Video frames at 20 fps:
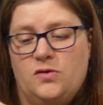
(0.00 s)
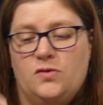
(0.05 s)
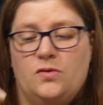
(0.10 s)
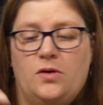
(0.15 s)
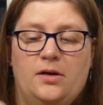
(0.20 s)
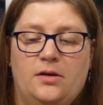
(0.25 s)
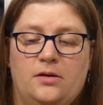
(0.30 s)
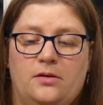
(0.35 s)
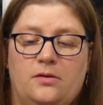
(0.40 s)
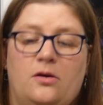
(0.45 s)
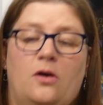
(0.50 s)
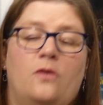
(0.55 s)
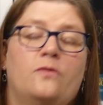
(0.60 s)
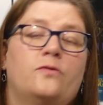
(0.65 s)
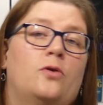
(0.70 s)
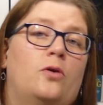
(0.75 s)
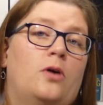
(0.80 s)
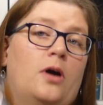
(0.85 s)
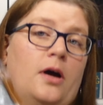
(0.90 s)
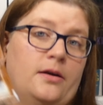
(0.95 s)
sogar hinten
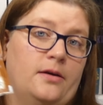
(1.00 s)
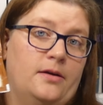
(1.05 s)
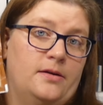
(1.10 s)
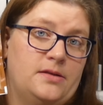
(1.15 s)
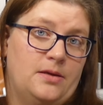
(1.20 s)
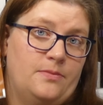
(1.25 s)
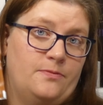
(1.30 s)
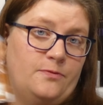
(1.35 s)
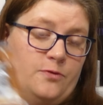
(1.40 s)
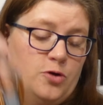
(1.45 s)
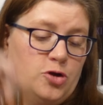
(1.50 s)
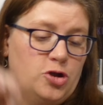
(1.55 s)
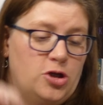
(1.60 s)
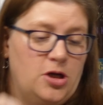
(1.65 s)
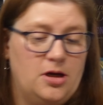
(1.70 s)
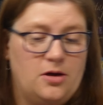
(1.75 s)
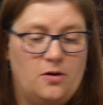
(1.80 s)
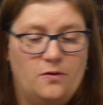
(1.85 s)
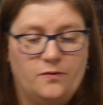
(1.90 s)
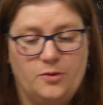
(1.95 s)
drauf noch ein
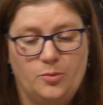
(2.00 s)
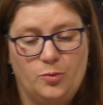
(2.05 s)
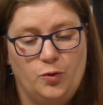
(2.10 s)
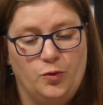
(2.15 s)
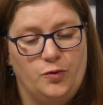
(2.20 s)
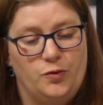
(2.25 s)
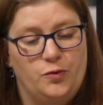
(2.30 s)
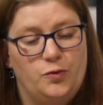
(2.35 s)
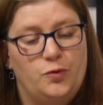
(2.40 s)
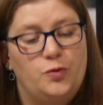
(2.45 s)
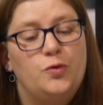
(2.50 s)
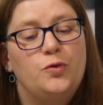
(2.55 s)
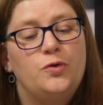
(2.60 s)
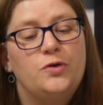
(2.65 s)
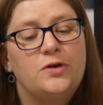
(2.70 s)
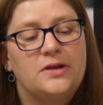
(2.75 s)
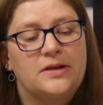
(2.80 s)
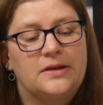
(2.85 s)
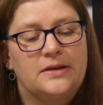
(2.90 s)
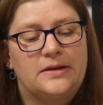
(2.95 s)
Rezeptvorschlag auf dem
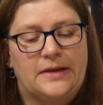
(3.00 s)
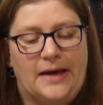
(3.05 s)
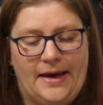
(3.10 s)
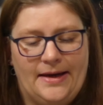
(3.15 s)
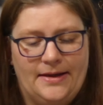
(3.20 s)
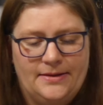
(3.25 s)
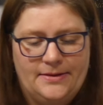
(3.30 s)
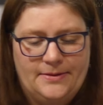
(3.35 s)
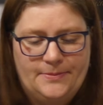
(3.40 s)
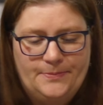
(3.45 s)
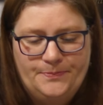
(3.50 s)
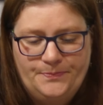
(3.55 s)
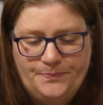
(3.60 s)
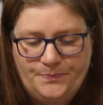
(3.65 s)
Tütchen direkt.